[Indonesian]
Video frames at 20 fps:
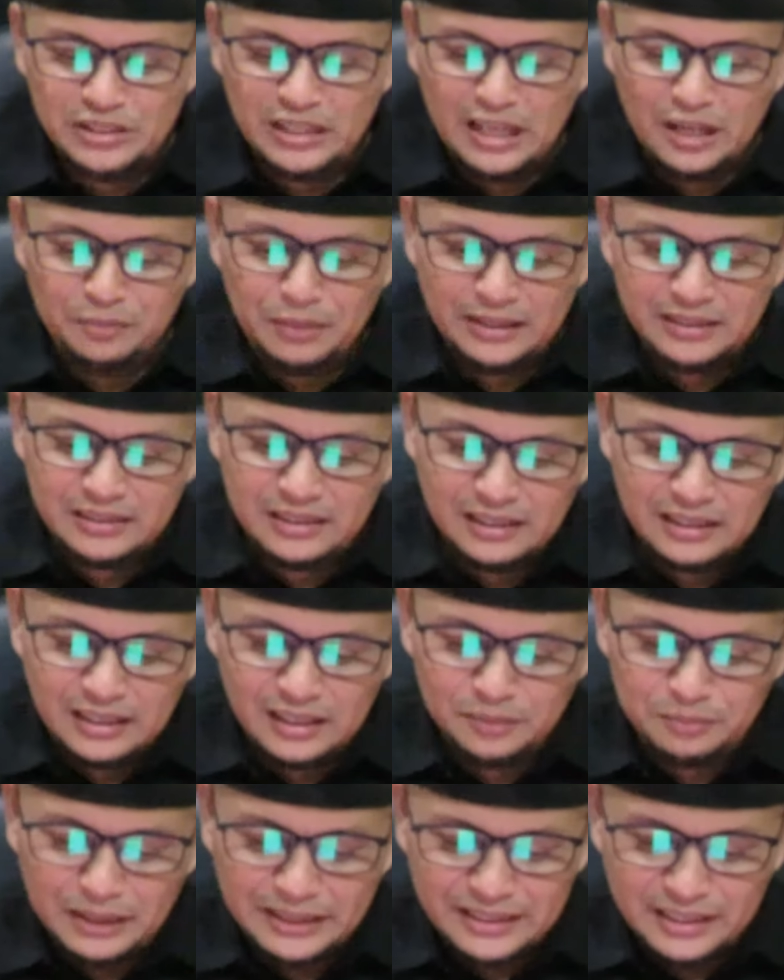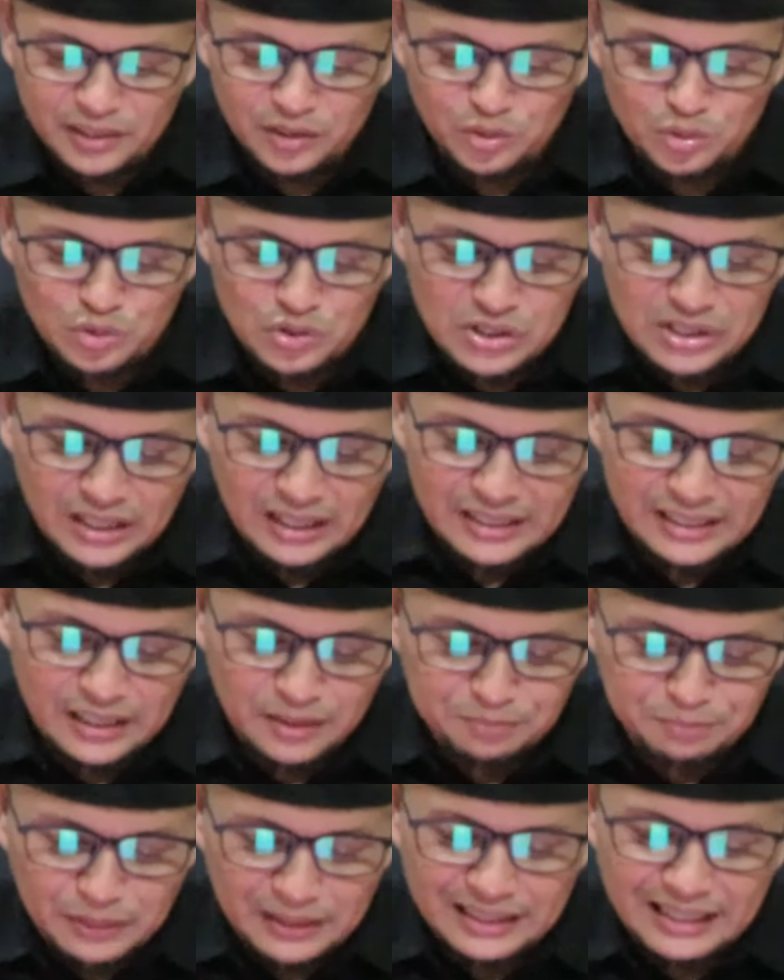sahabat gagal bayarku
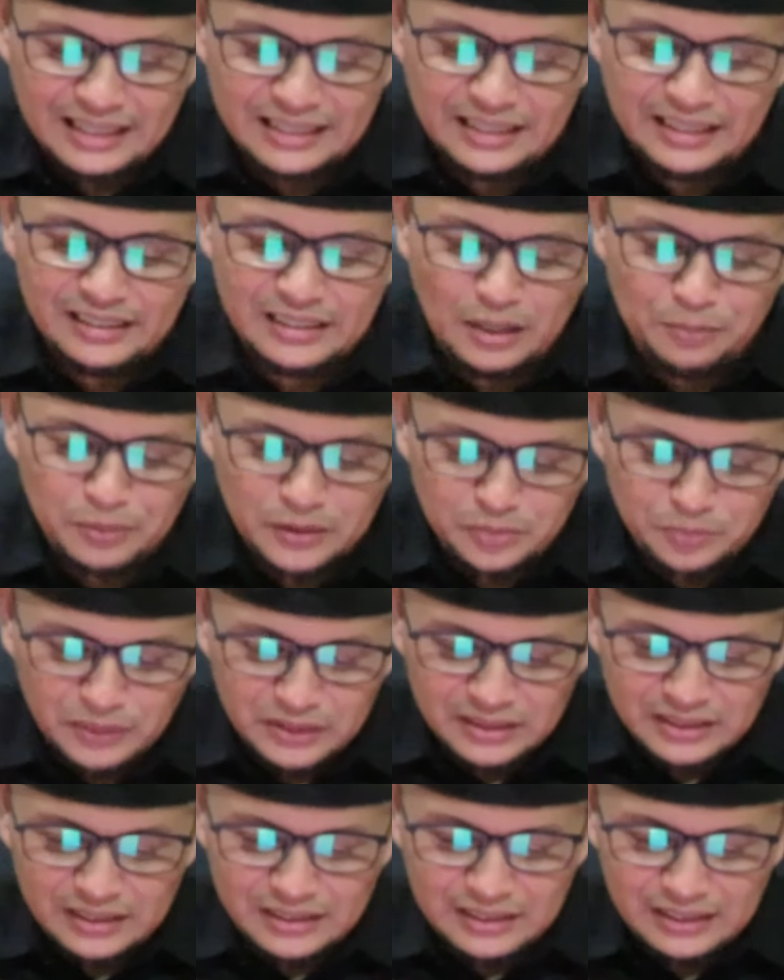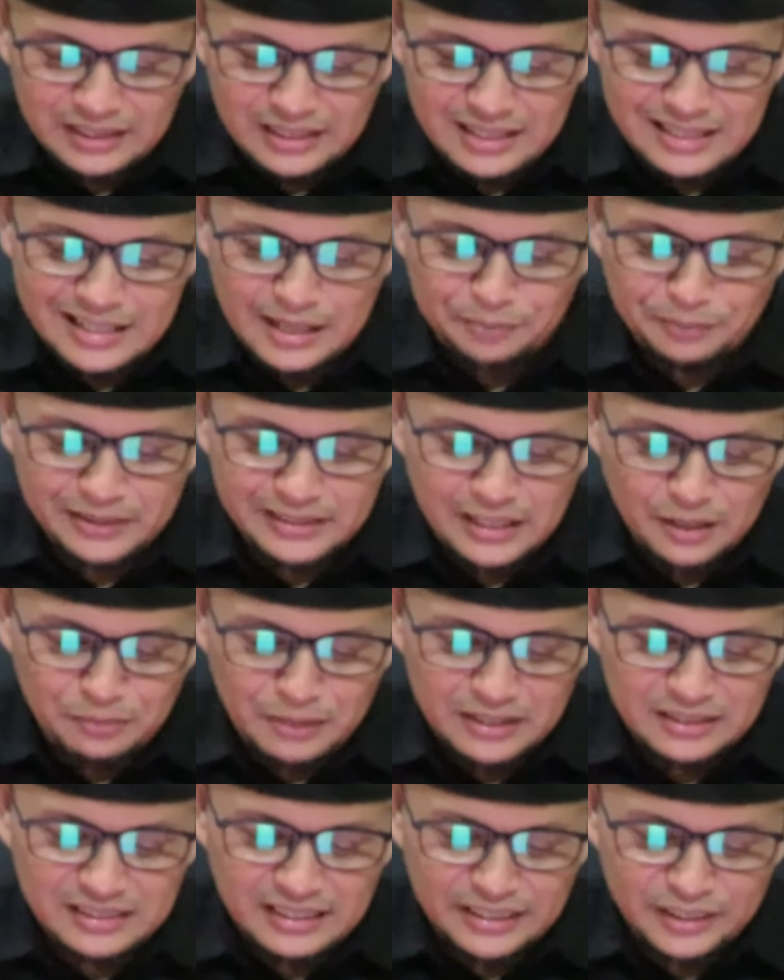sekalian pernah ada yang dapat seperti ini yang
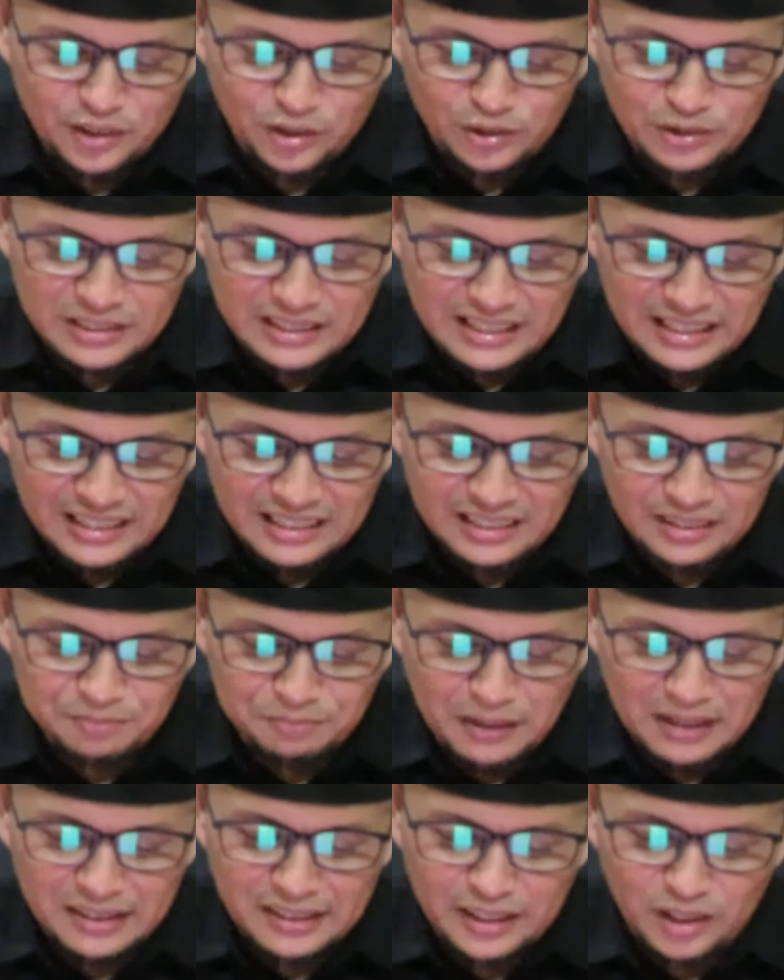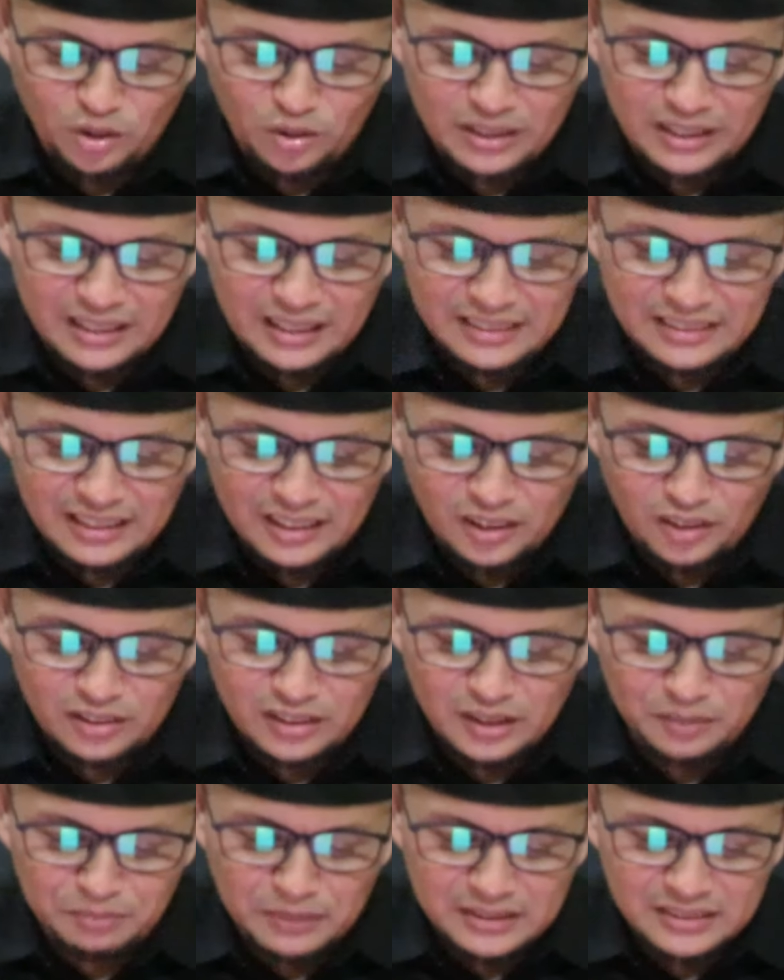menyamar jadi kondar pakai logikanya kalau
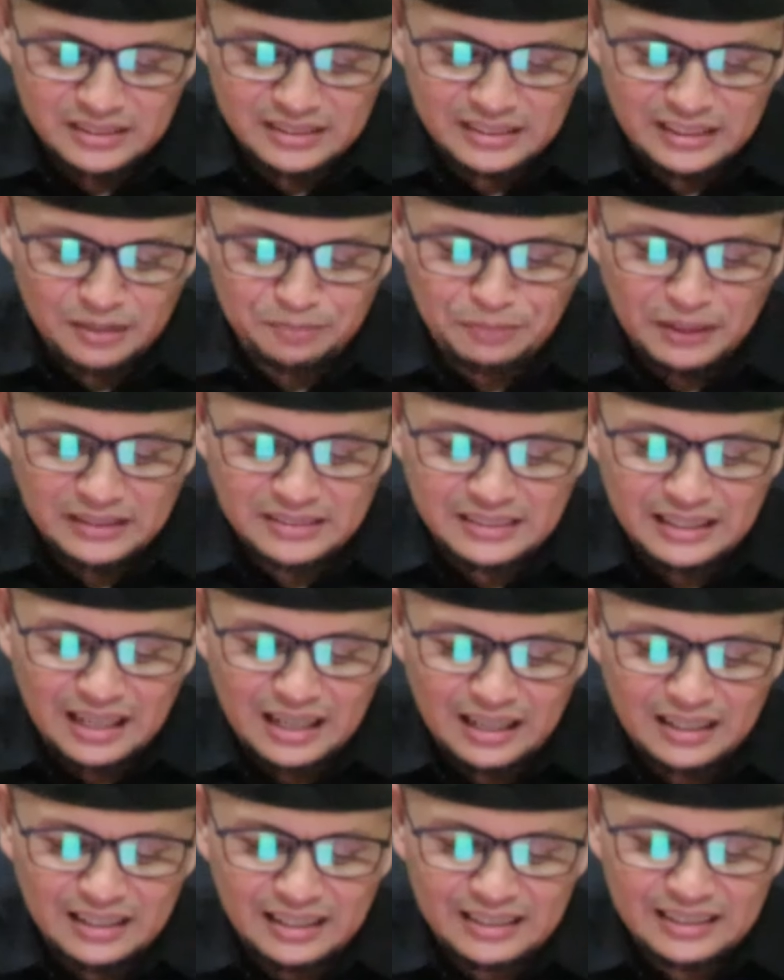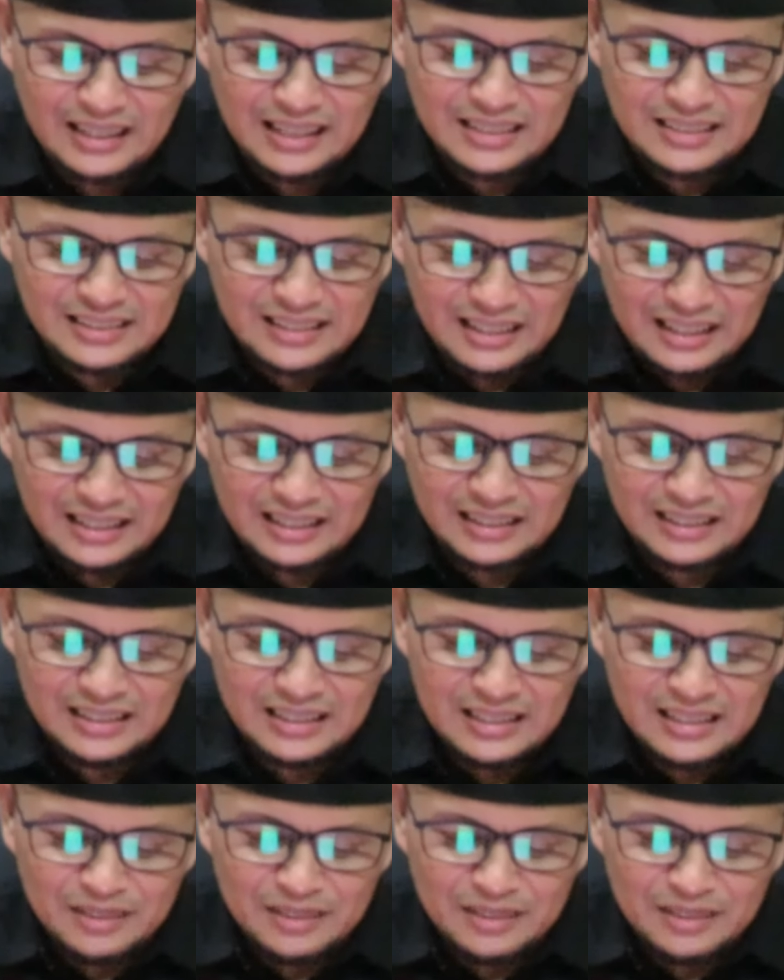teman sendiri pasti akan nanya